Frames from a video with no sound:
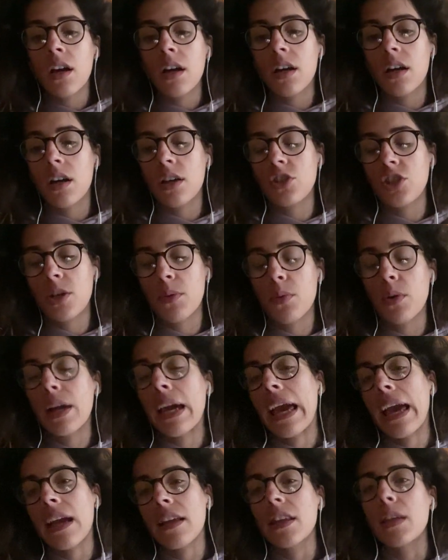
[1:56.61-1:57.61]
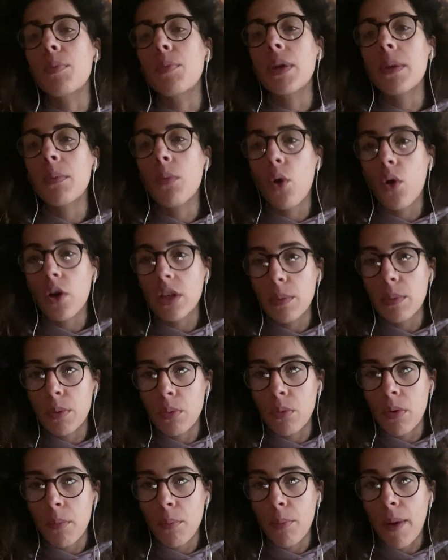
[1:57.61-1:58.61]
eh, diciamo che di primo, di
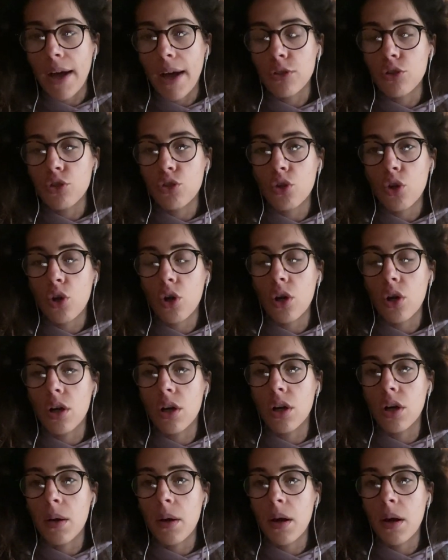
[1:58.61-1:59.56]
primo impatto